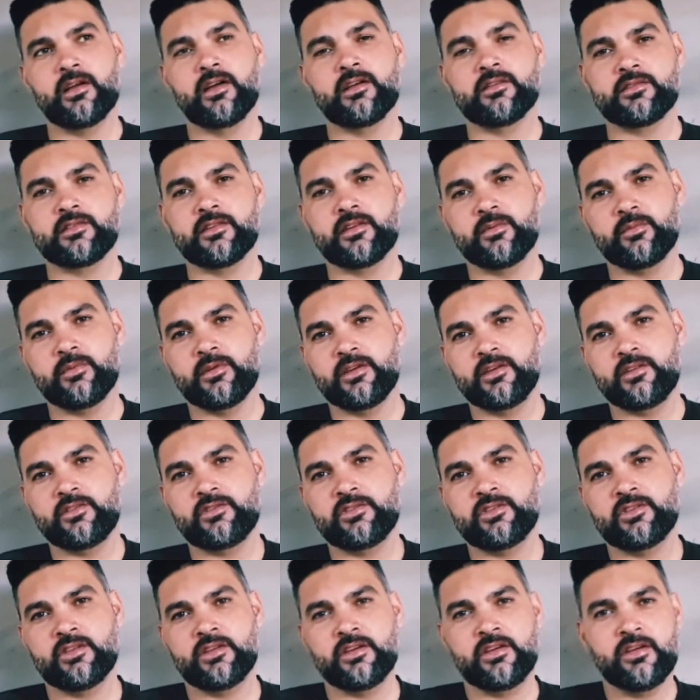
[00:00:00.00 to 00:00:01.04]
a
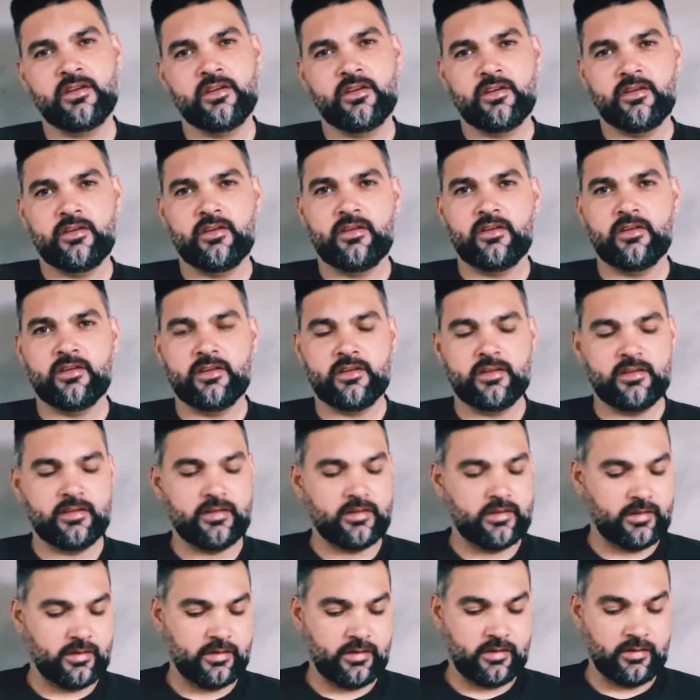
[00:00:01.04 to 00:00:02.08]
semente
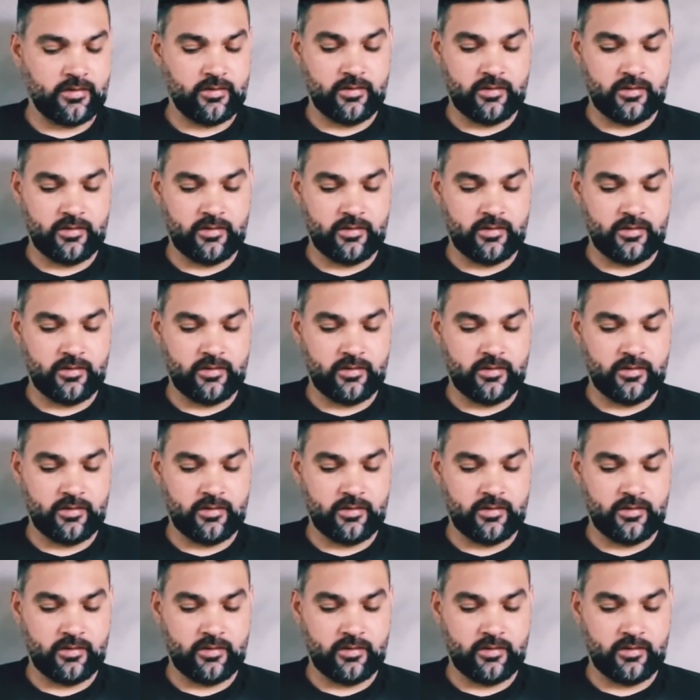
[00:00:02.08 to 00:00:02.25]
e,